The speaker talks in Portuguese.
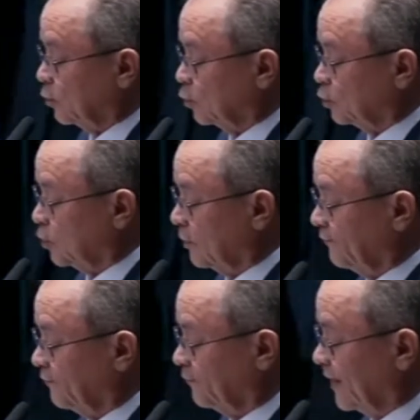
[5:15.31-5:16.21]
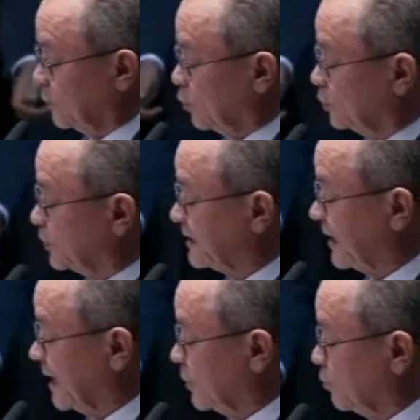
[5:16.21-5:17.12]
o novo valor do
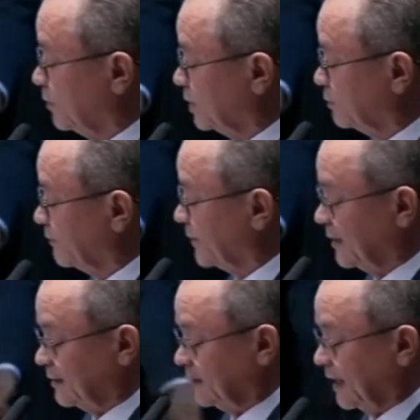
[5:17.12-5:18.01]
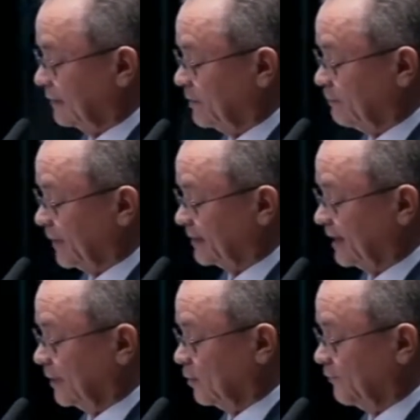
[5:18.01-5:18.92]
salário mínimo e a MP
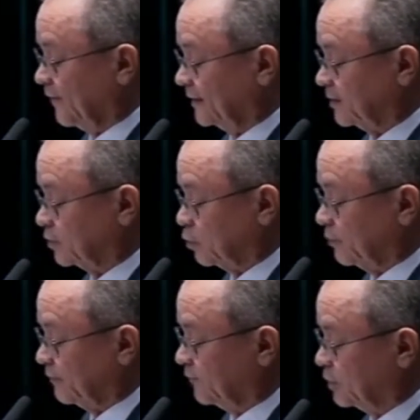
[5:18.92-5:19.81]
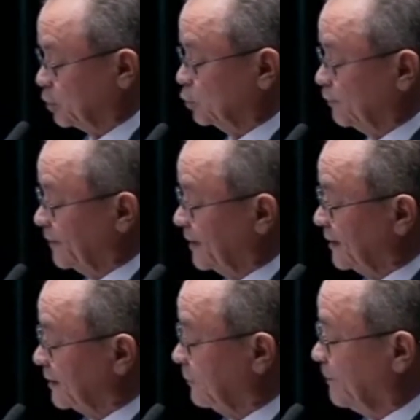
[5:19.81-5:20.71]
1090 de 2021,
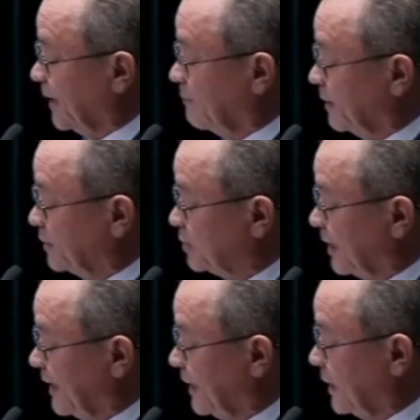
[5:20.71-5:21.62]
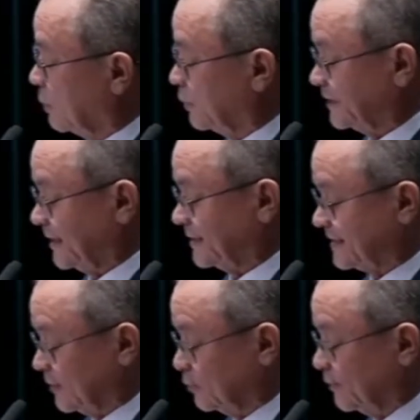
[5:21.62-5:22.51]
que permite a
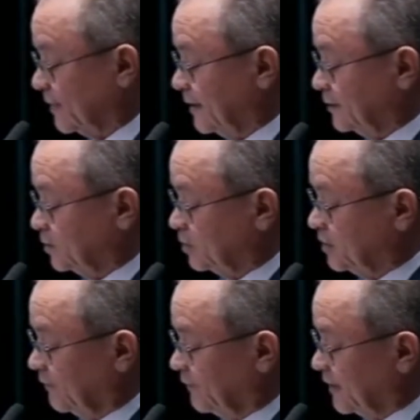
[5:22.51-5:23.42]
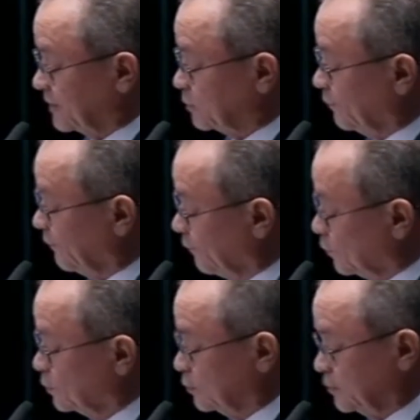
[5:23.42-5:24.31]
renegociação de dívidas do
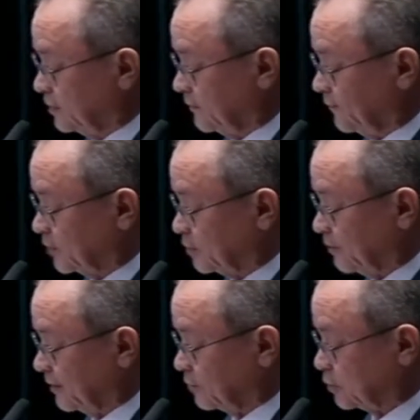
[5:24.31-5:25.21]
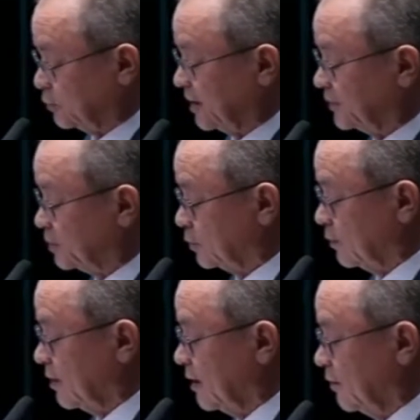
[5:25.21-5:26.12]
Fundo de Investimento
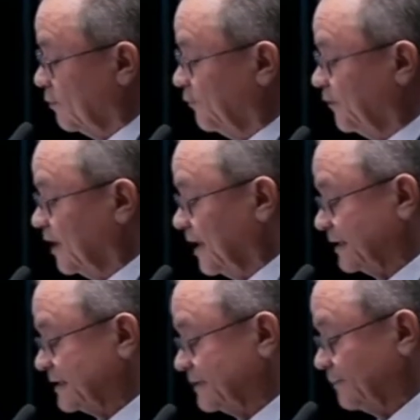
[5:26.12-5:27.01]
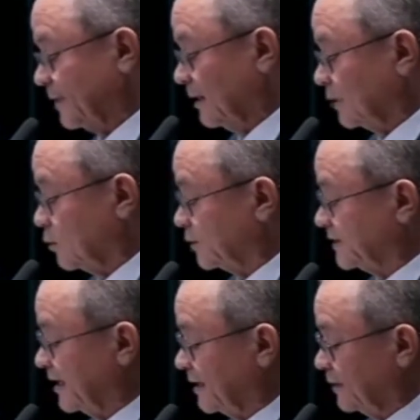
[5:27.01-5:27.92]
Estudantil, o FIES.
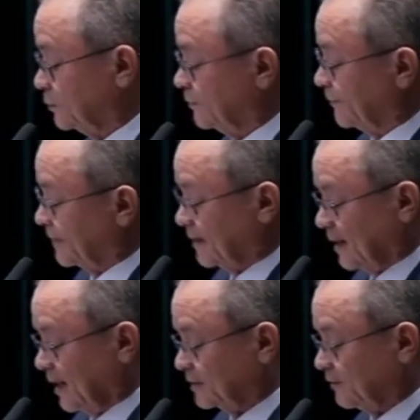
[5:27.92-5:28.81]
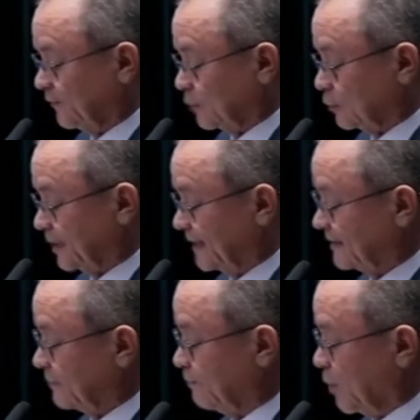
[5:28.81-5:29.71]
Considerando as
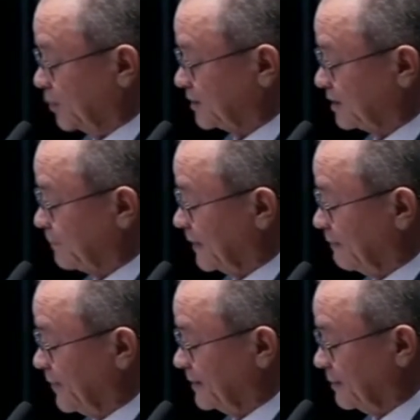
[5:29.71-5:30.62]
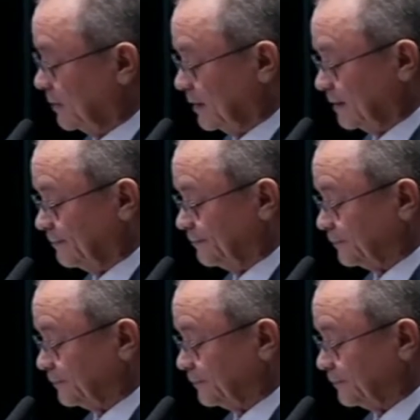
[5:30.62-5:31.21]
dificuldades impostas pela pandemia,